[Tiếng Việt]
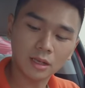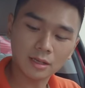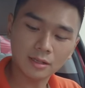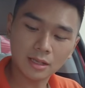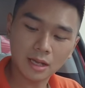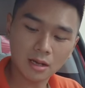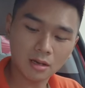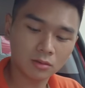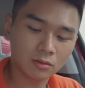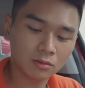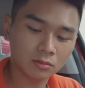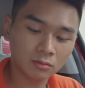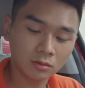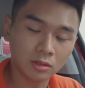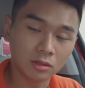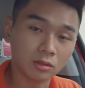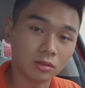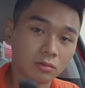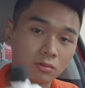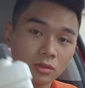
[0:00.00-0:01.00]
tại sao
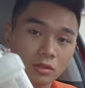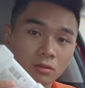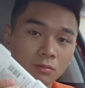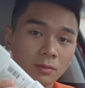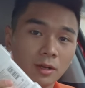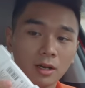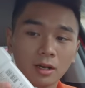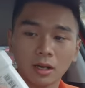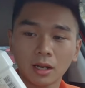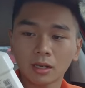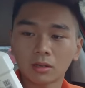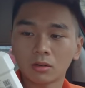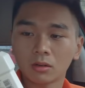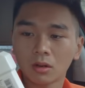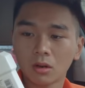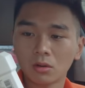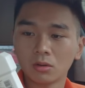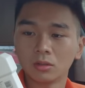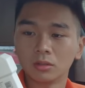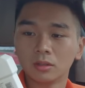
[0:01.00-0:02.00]
sử dụng xúc miệng lại có
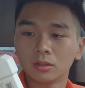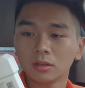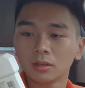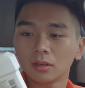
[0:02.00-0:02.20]
cồn